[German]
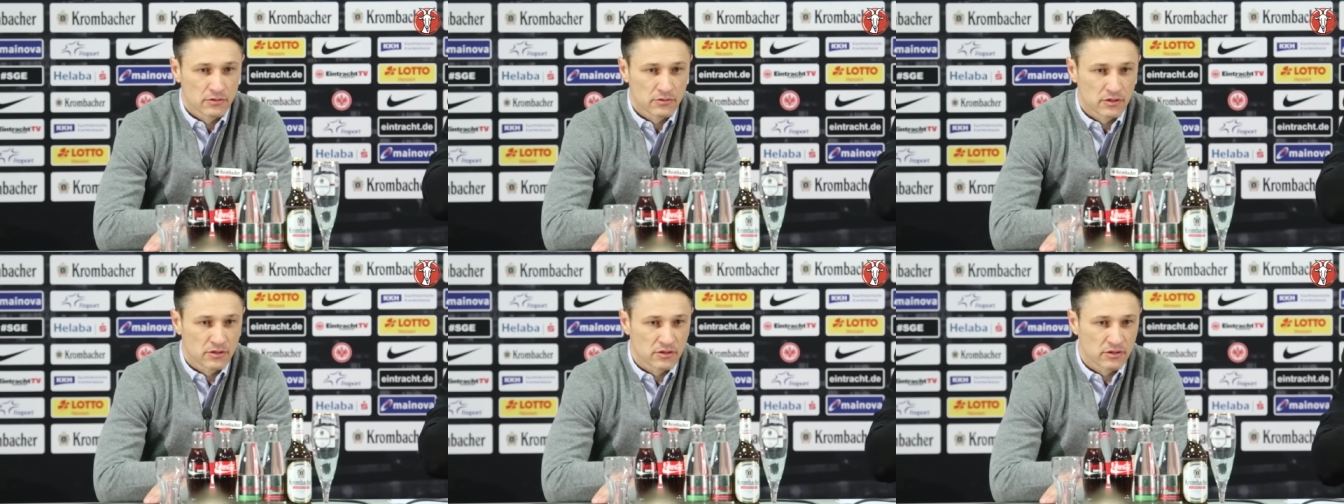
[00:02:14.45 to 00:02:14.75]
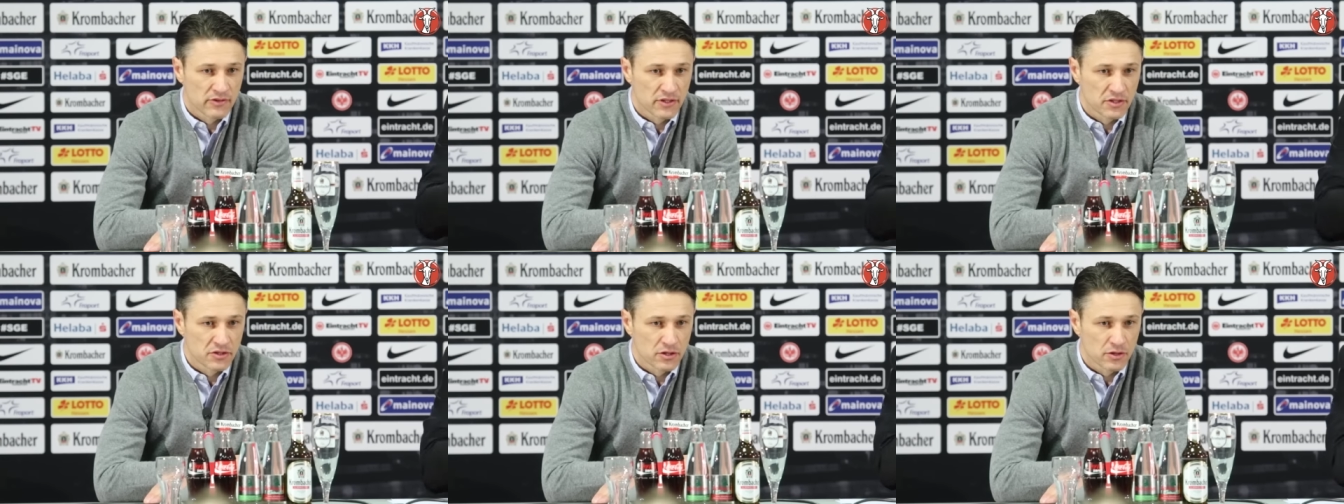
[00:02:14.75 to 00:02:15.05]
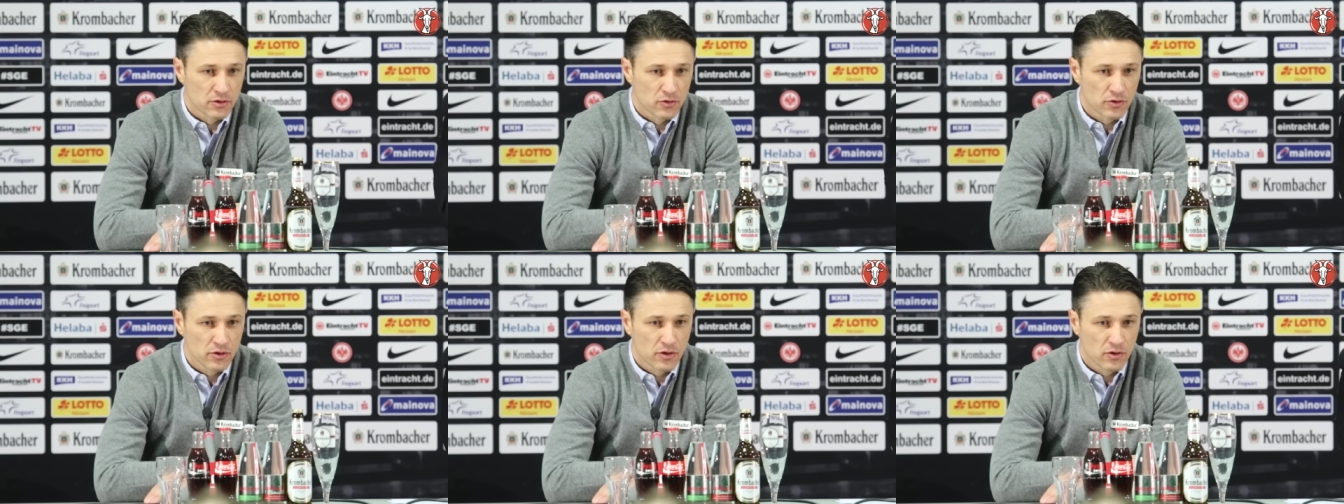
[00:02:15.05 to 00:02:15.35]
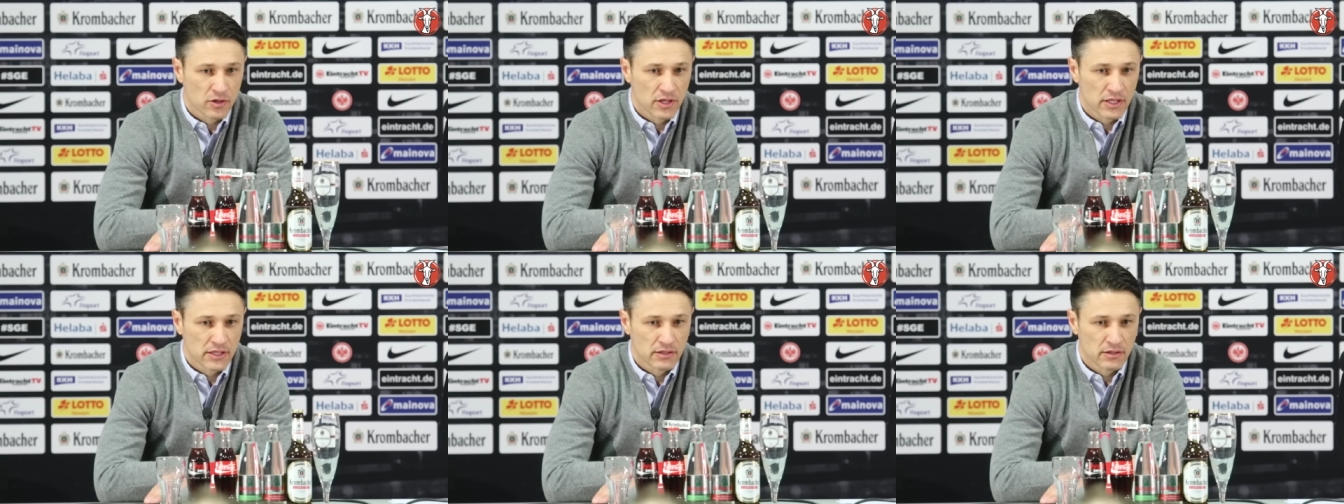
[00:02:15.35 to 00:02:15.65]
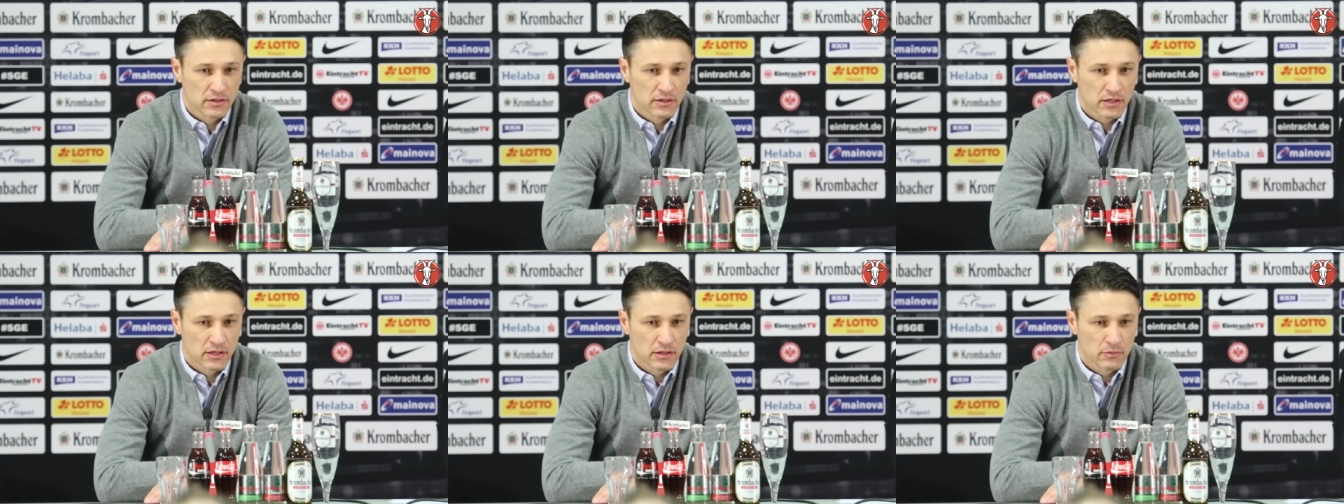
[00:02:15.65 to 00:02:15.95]
das Quäntchen Glück auch
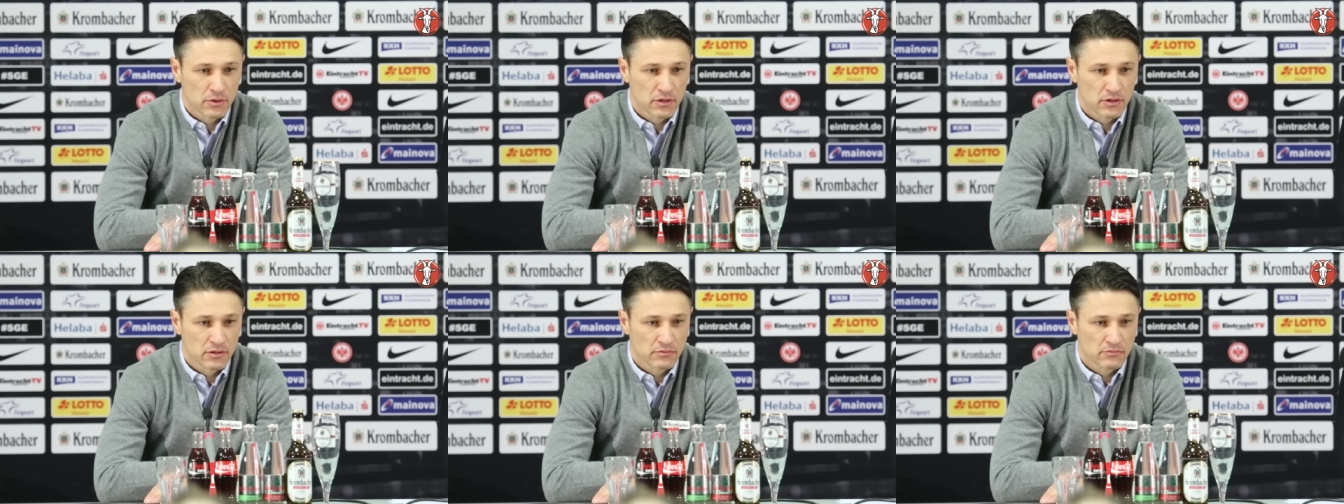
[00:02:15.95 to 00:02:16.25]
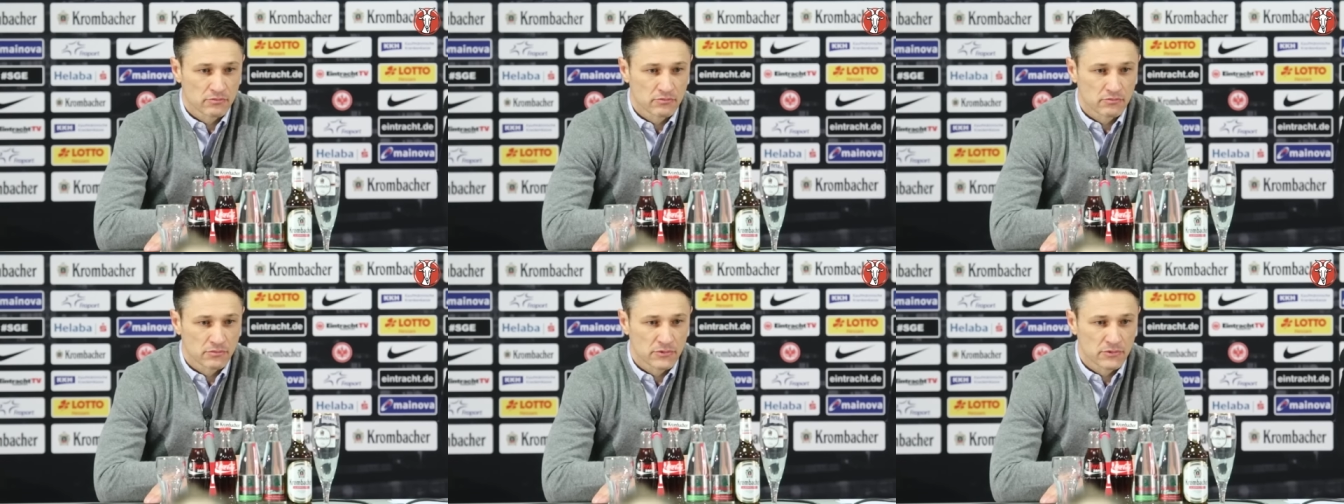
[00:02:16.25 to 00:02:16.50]
hatten, aber